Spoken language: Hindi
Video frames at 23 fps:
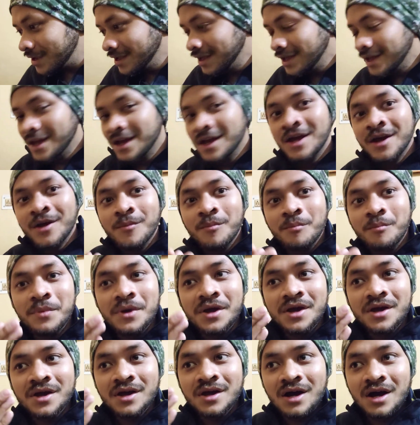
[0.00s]
भाई
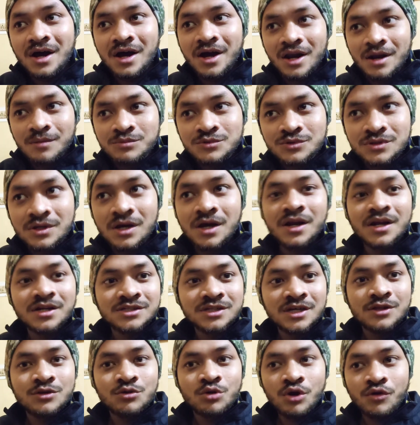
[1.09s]
मैं अगर आप जानना
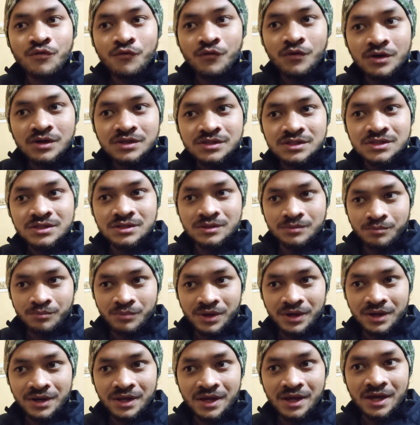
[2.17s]
चाहते हो कि फर्स्ट
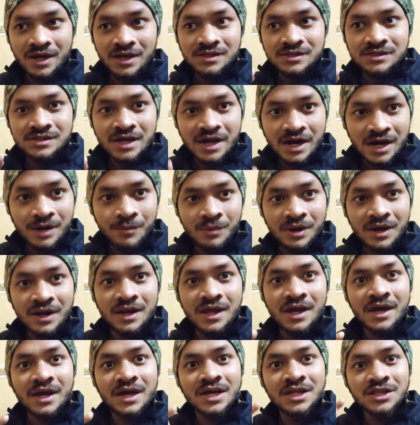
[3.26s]
महीने के सेकंड
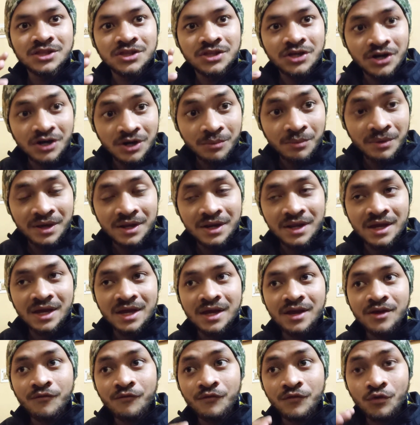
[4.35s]
महीने के थर्ड महीने
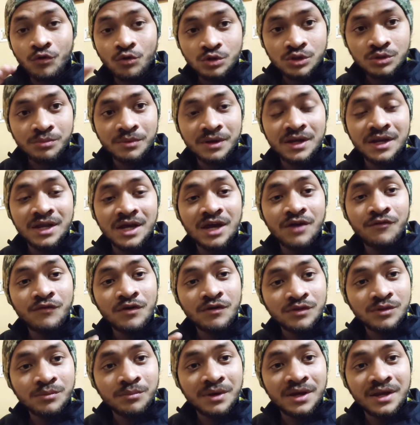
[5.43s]
के फोर्थ महीने के
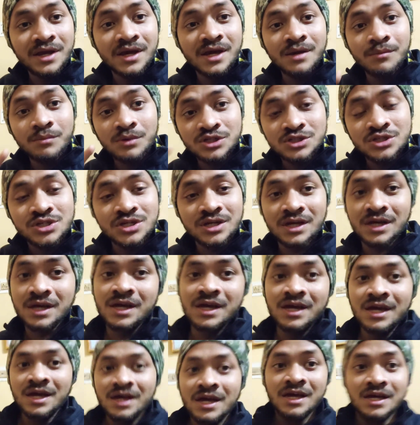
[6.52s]
फिफ्थ महीने के बच्चे
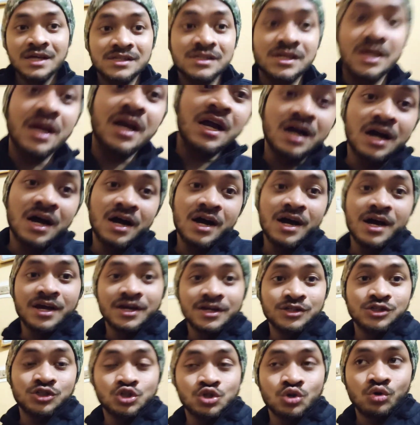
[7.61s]
इसके कहाँ हैं
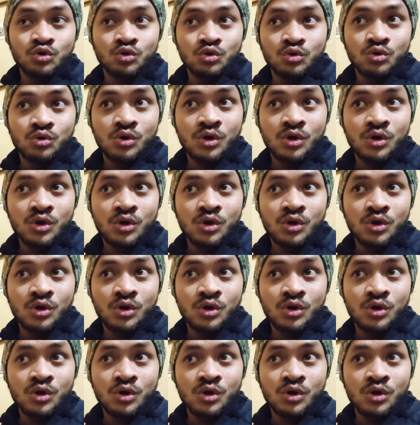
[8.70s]
जो